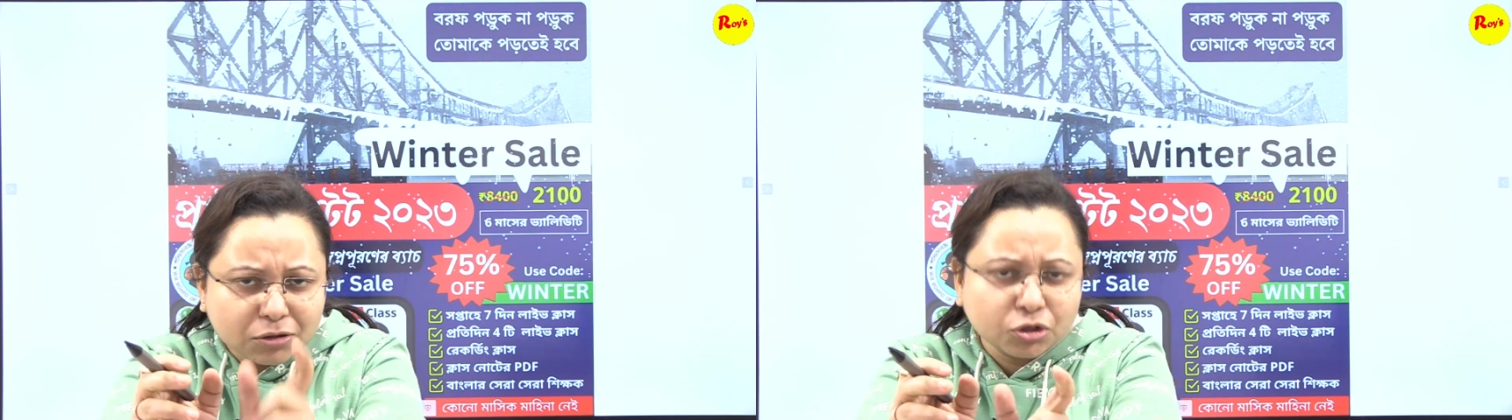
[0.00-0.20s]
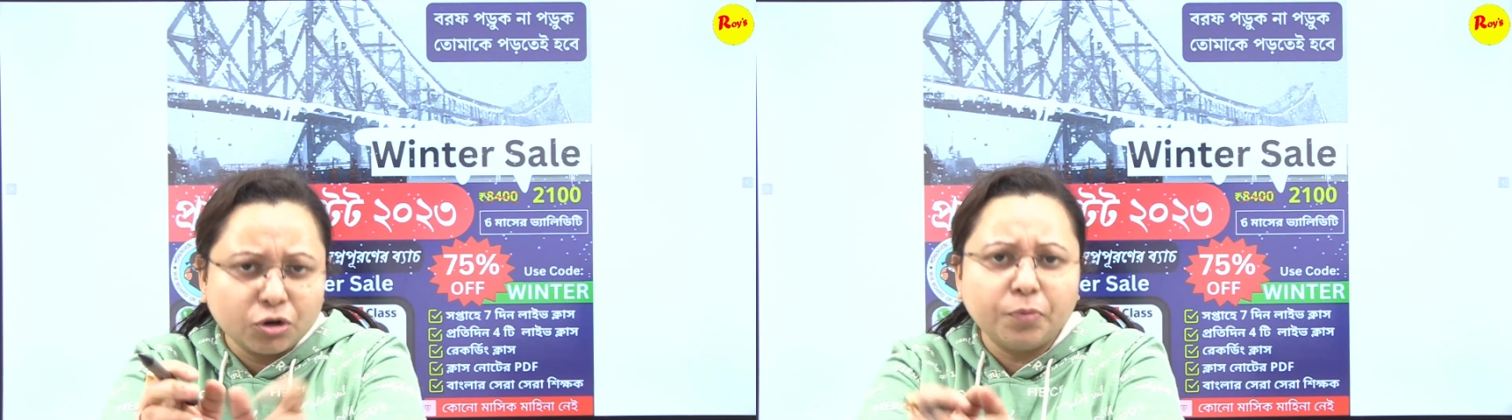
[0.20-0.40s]

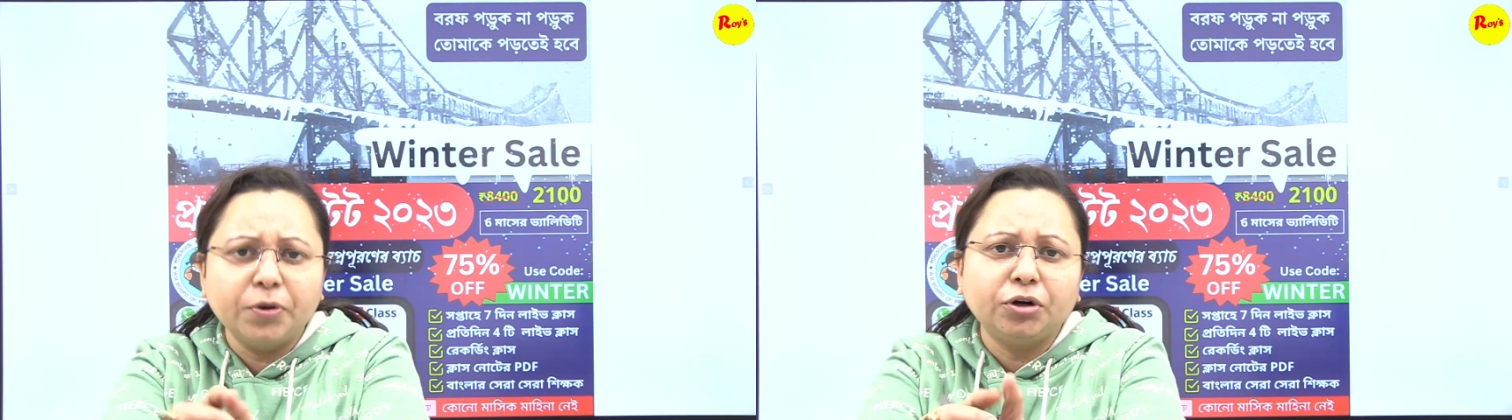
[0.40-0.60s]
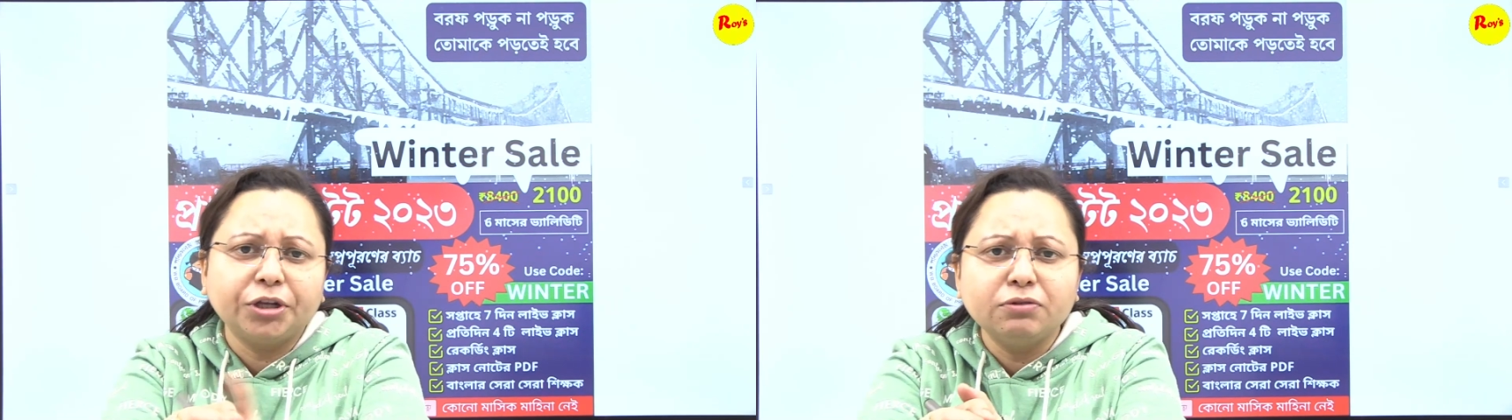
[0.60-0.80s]
সো কুপন
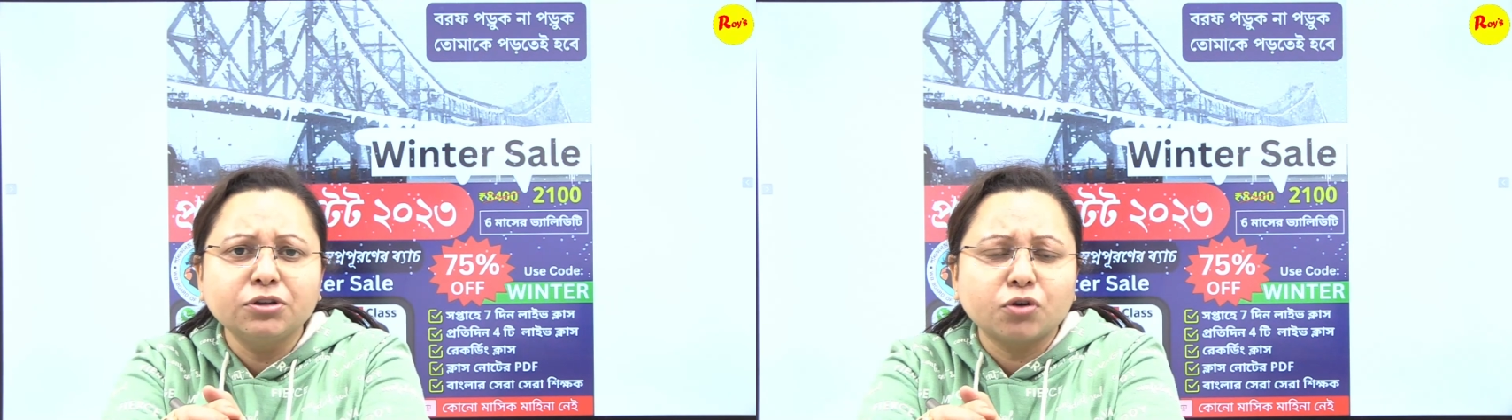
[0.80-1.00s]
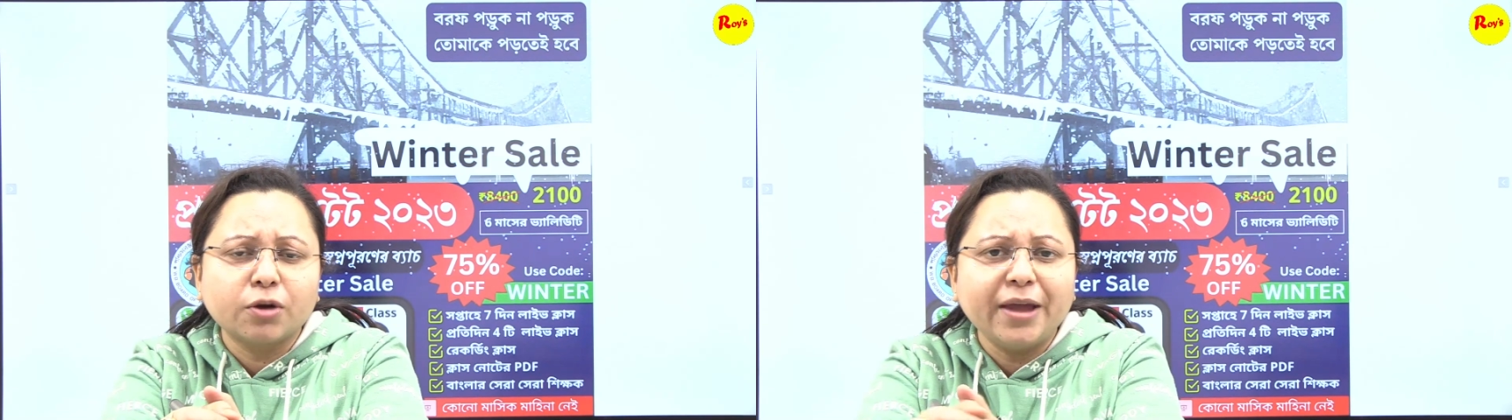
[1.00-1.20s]
কোড কি ইউজ
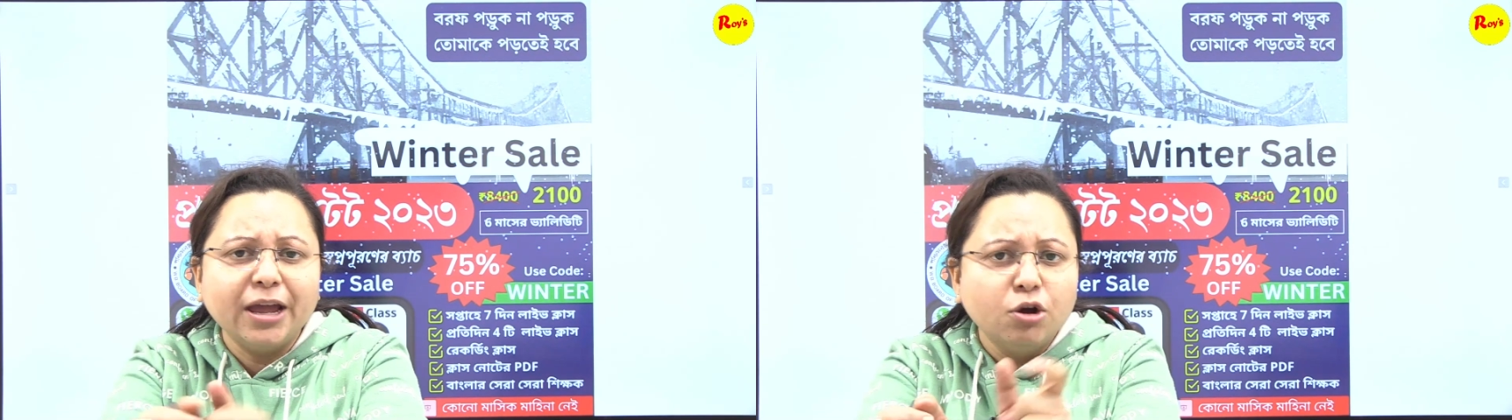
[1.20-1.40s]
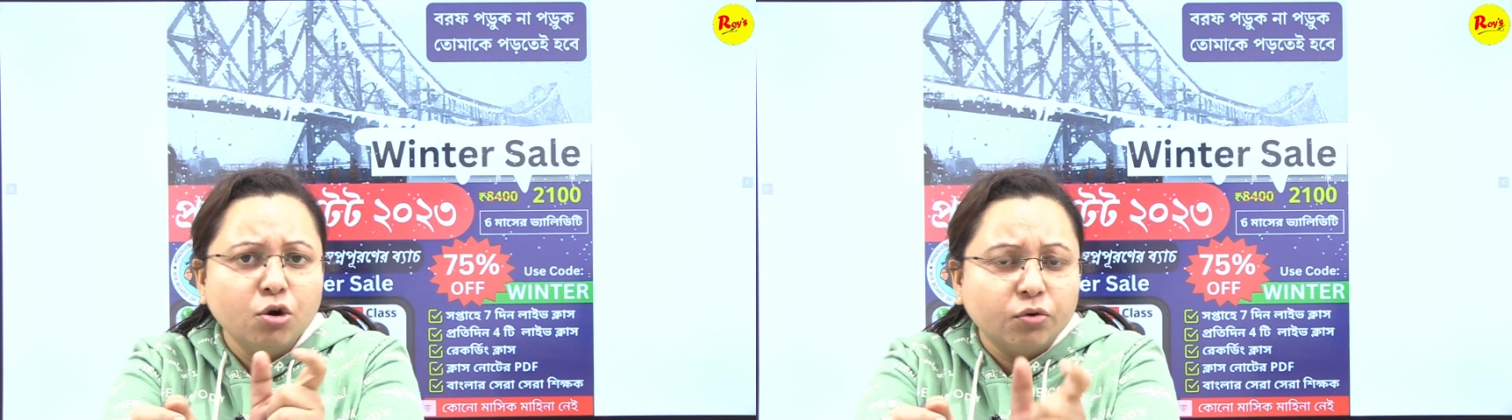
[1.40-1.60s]
করবে
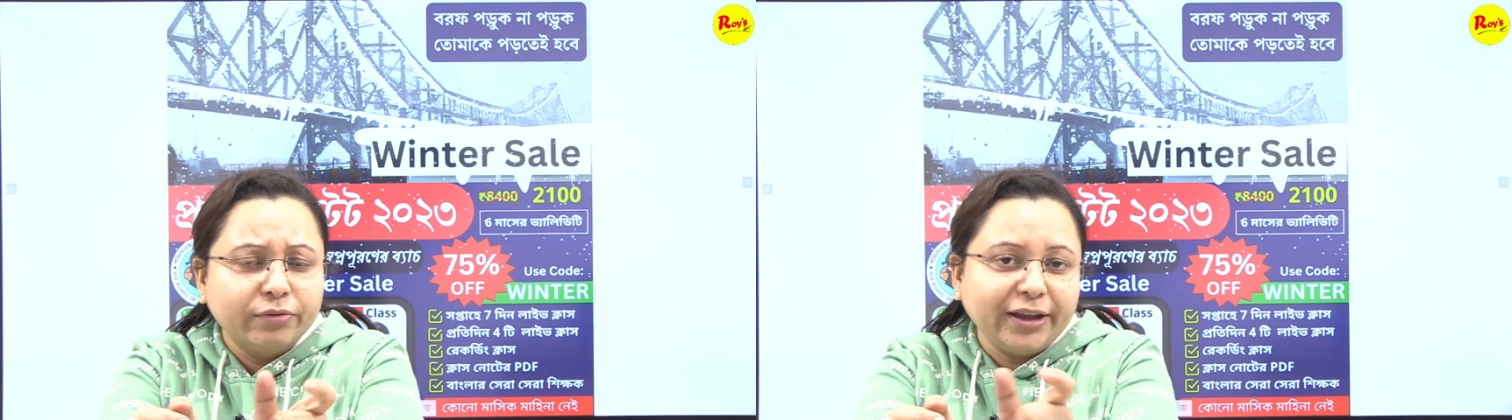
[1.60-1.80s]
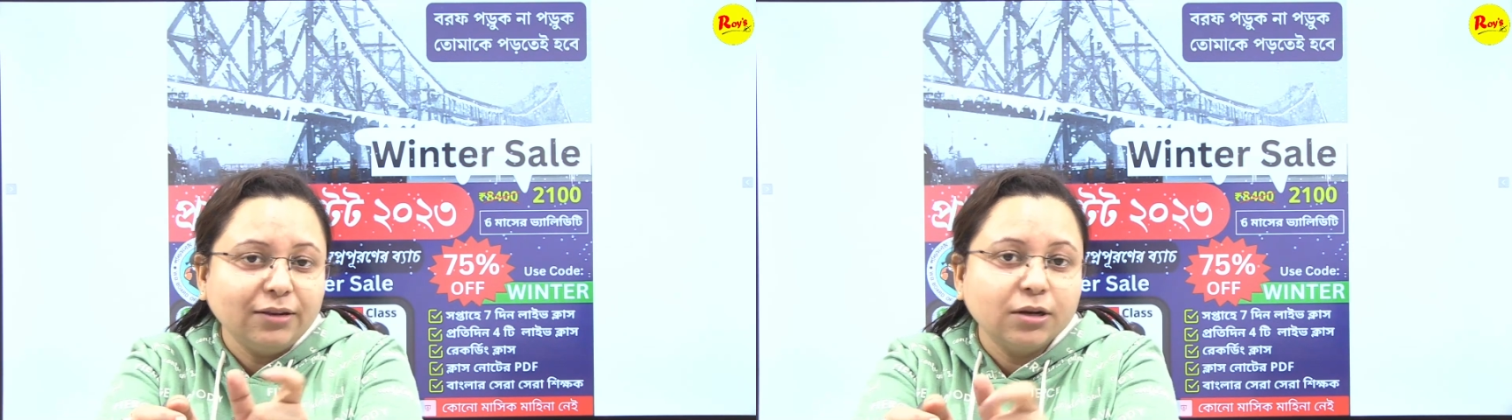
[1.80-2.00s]

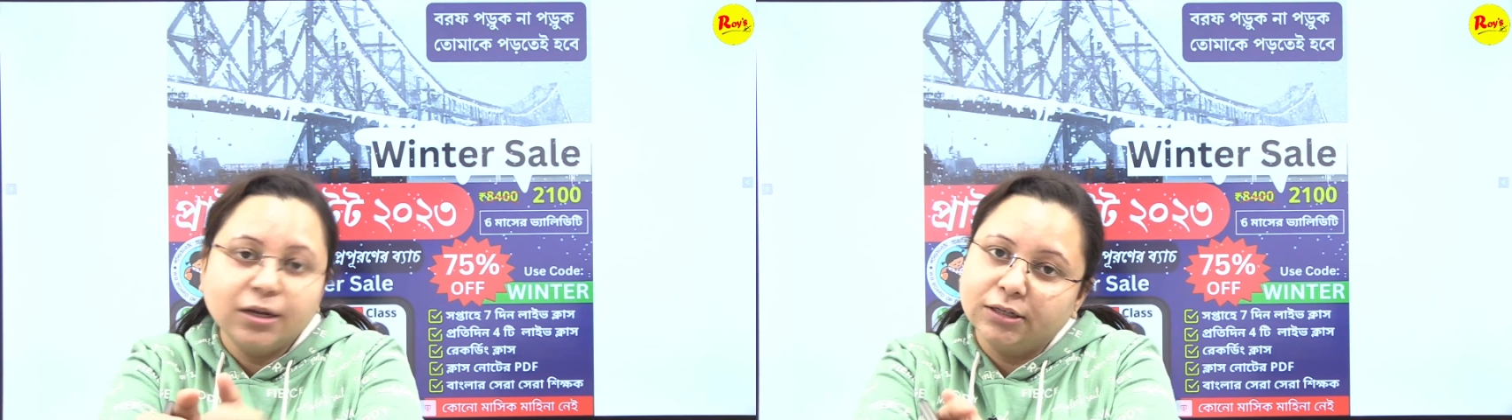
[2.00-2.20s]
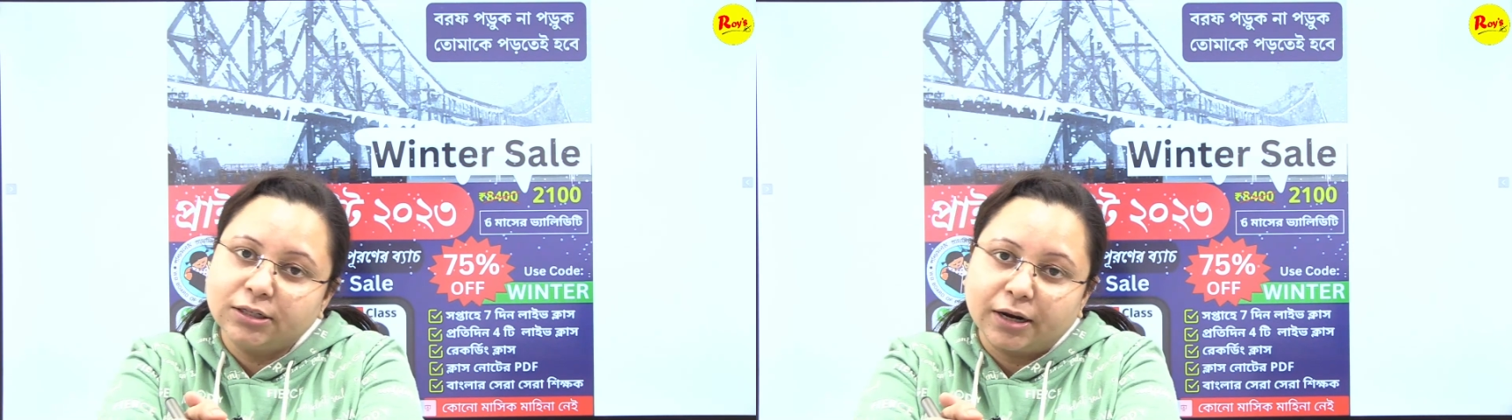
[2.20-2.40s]

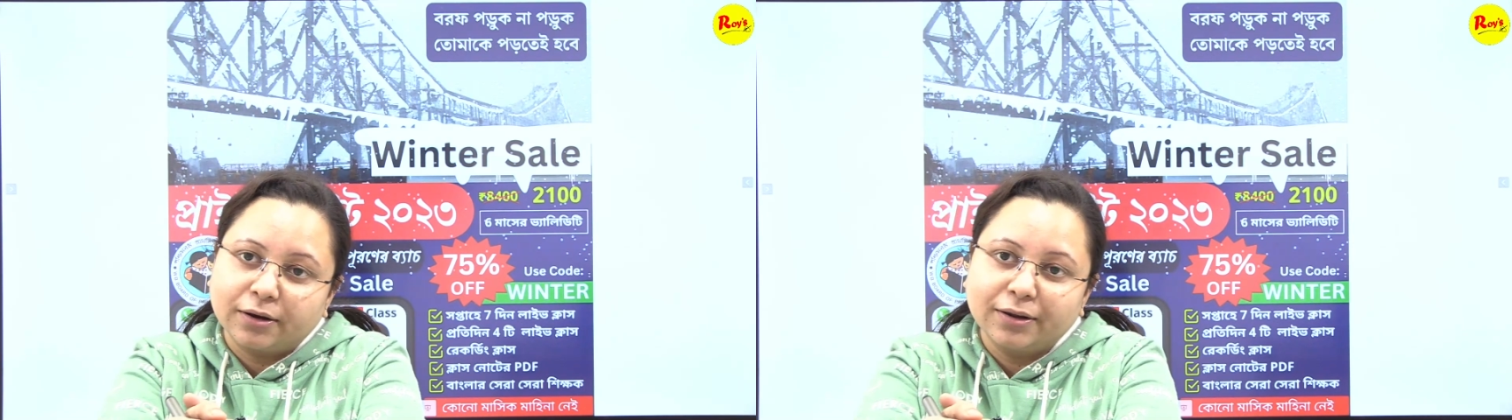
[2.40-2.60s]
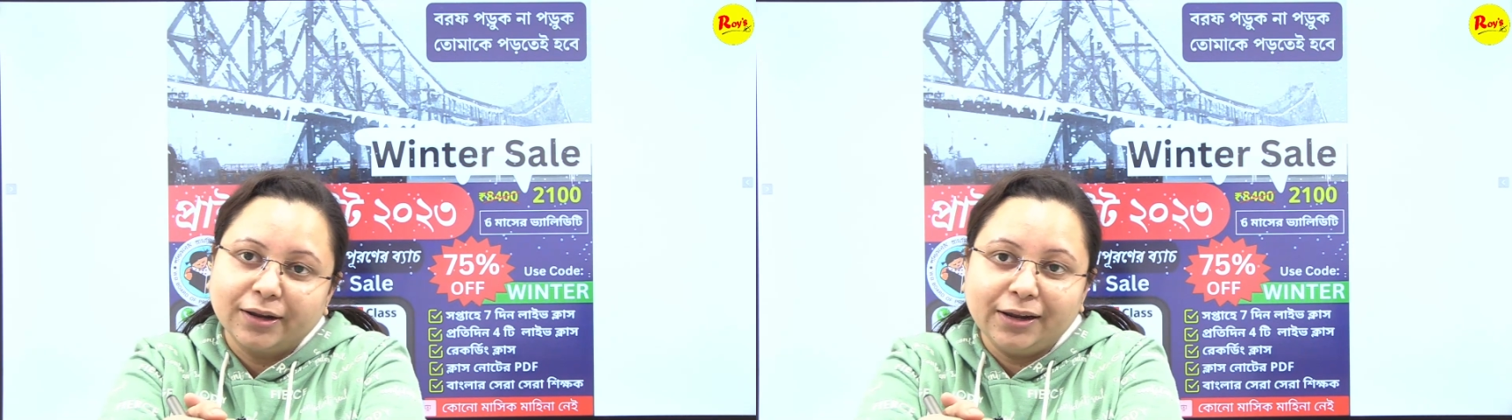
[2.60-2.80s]
উইন্টার
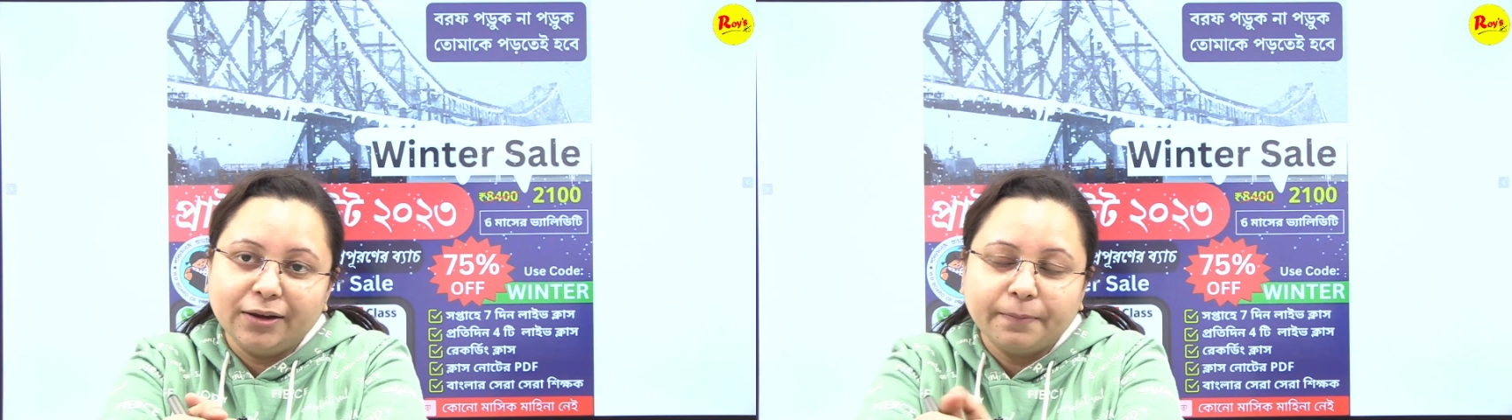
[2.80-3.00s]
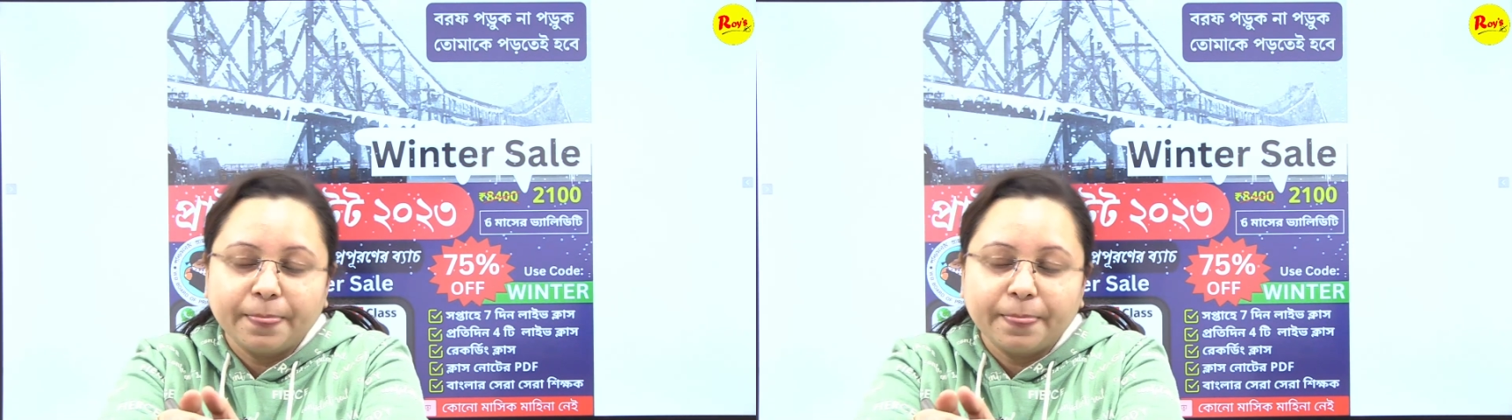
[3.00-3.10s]
ক্লিয়ার